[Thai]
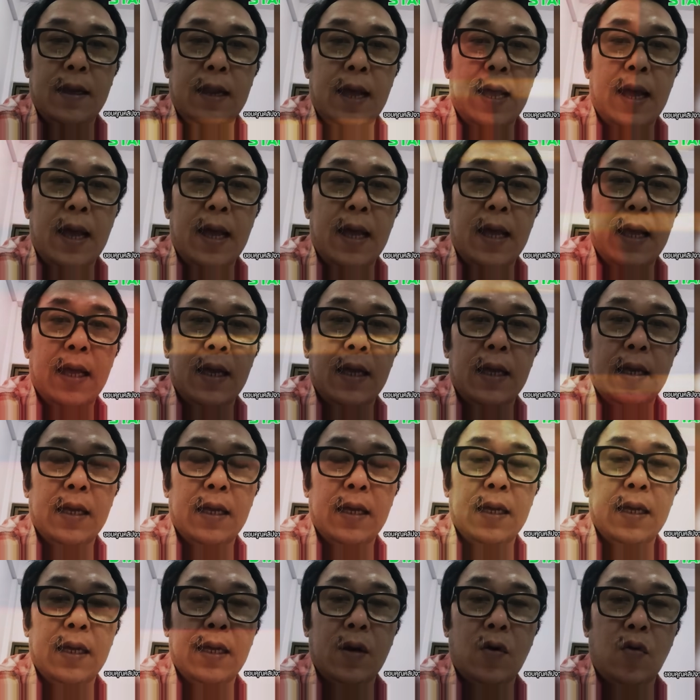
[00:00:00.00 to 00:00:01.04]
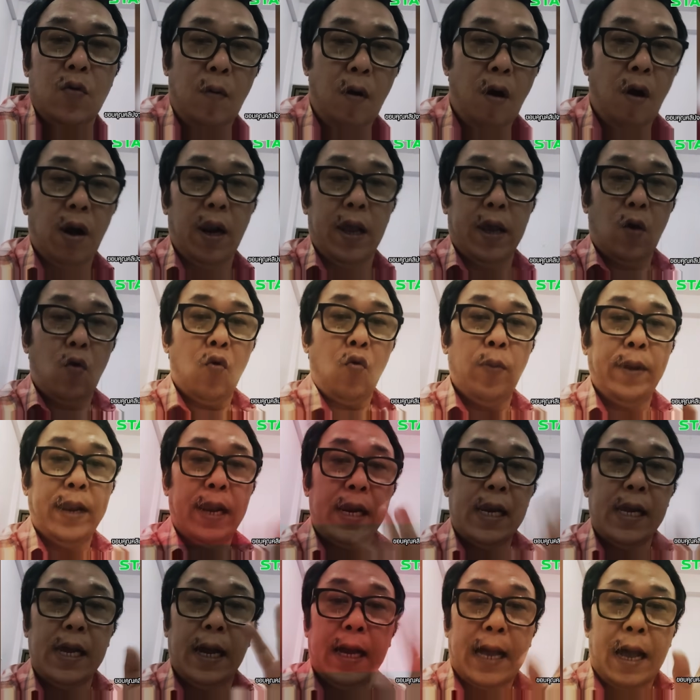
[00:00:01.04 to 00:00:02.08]
นะ บอกเลยไม่
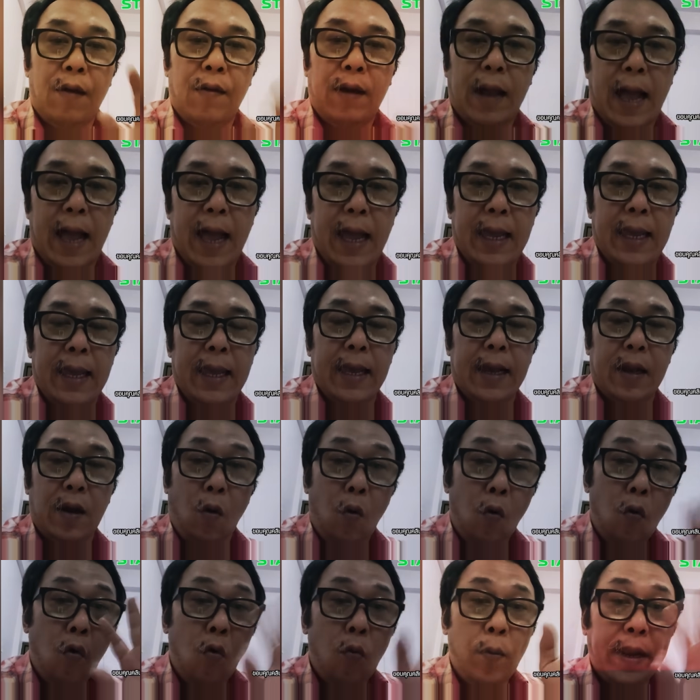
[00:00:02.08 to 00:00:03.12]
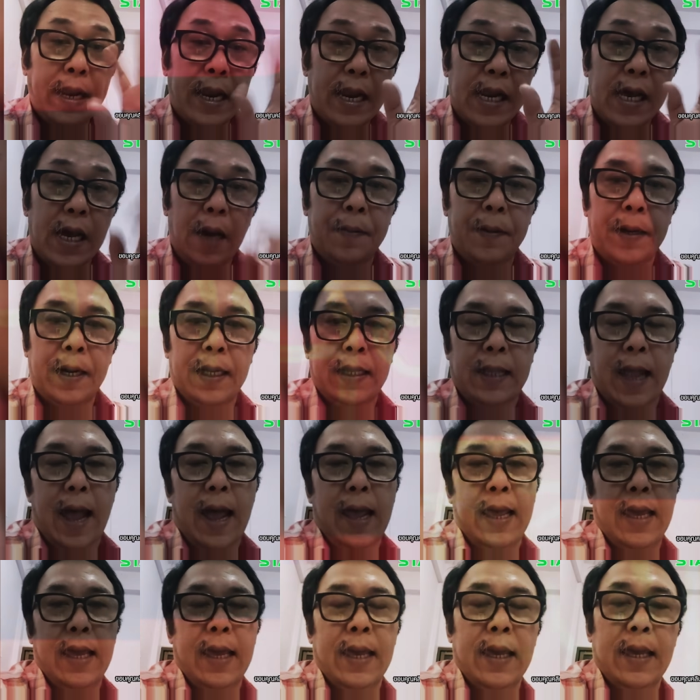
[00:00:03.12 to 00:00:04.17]
ได้เลือกก้าวไกล ไม่ได้เลือกเพื่อไท
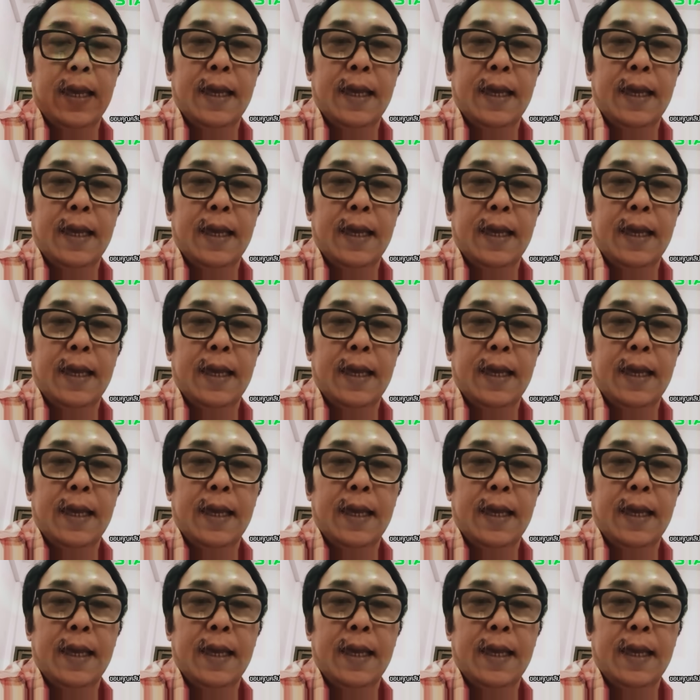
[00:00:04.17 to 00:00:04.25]
ย